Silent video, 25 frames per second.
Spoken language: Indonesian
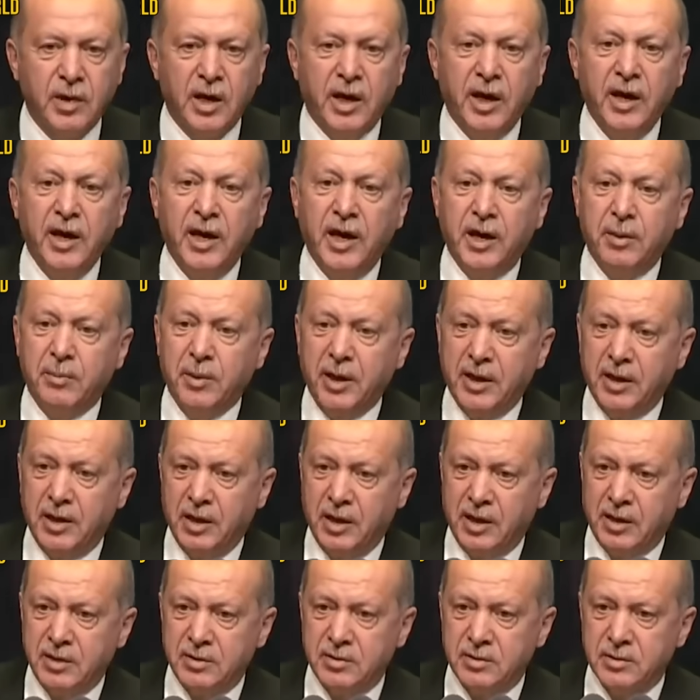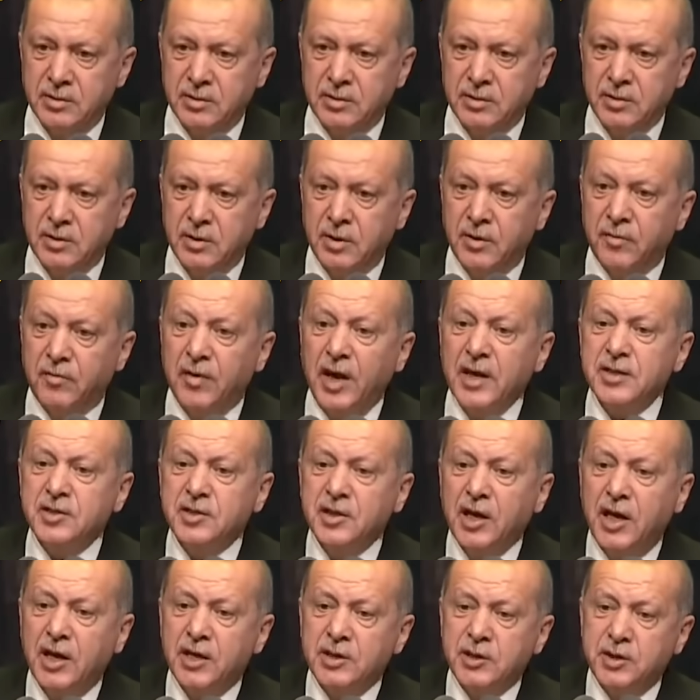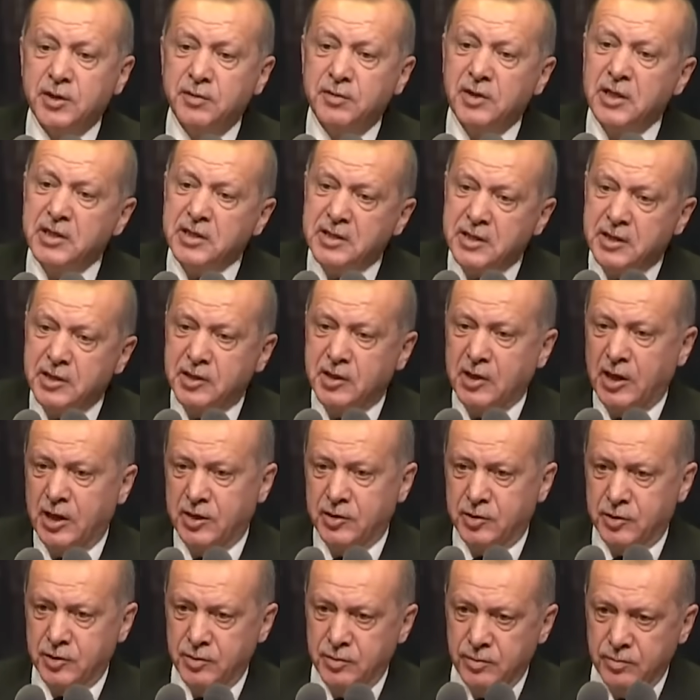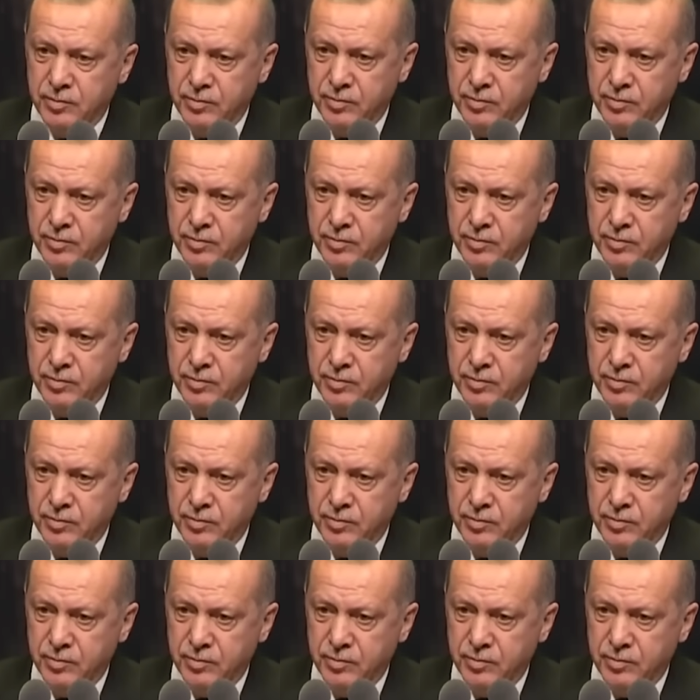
ey Ermeniler Varsa arşivini siz de açın.